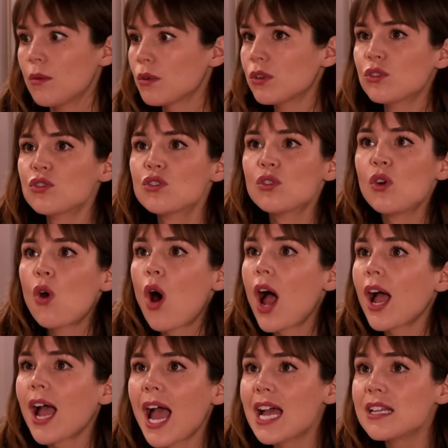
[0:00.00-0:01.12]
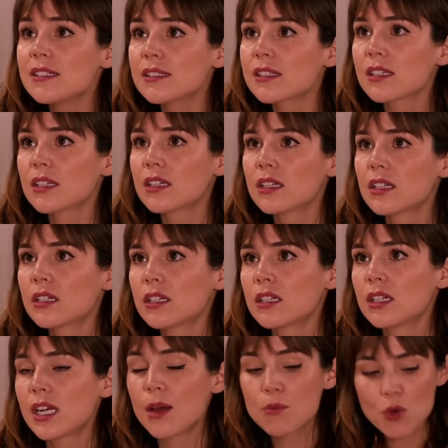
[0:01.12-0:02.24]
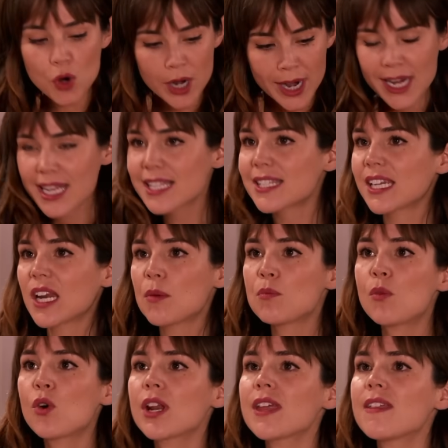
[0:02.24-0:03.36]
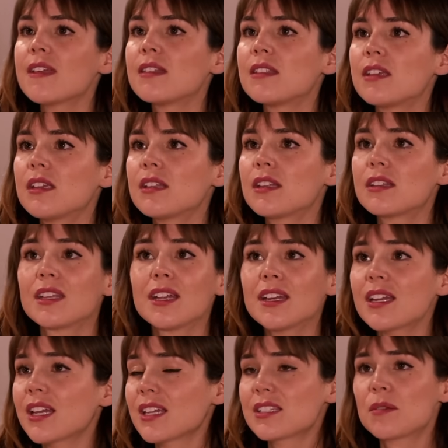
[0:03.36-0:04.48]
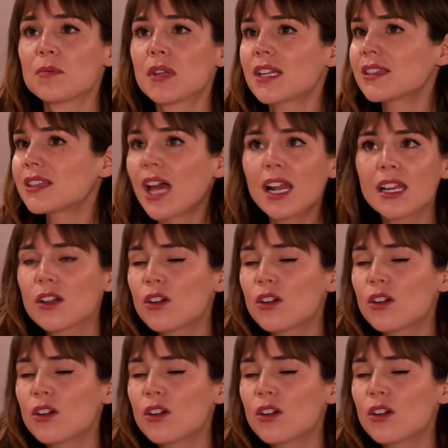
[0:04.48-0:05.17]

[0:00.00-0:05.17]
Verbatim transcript: Entonces no lo hagas. La mujer que se enamore de ti te tiene que aceptar tal y